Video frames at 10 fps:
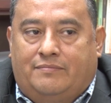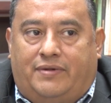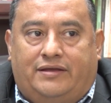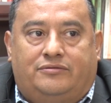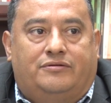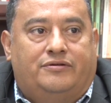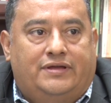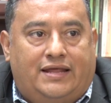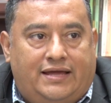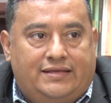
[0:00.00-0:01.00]
maestro
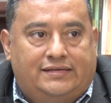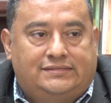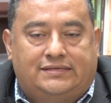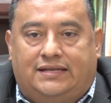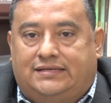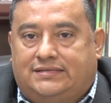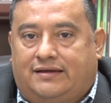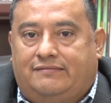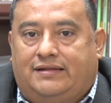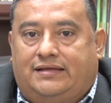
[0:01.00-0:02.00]
Roger Arias y quien les
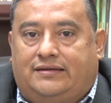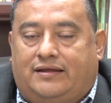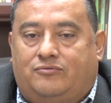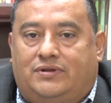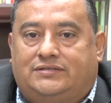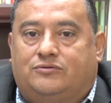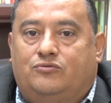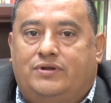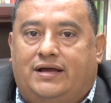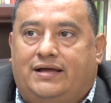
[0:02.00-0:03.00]
habla, Raúl
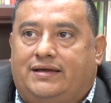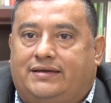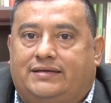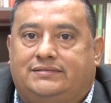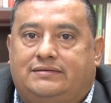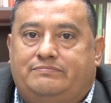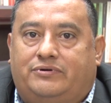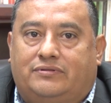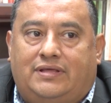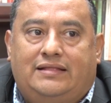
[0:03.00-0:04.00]
Ascúnaga, es
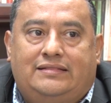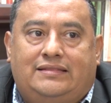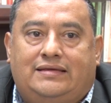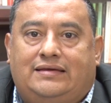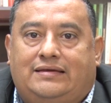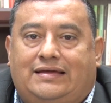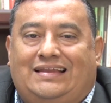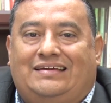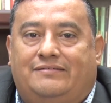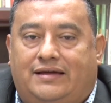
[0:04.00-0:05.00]
importante
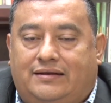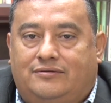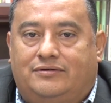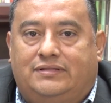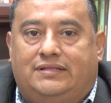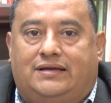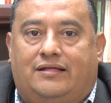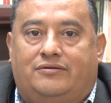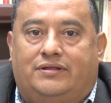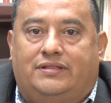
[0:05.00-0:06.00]
elevar los
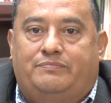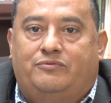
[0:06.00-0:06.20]
indicadores de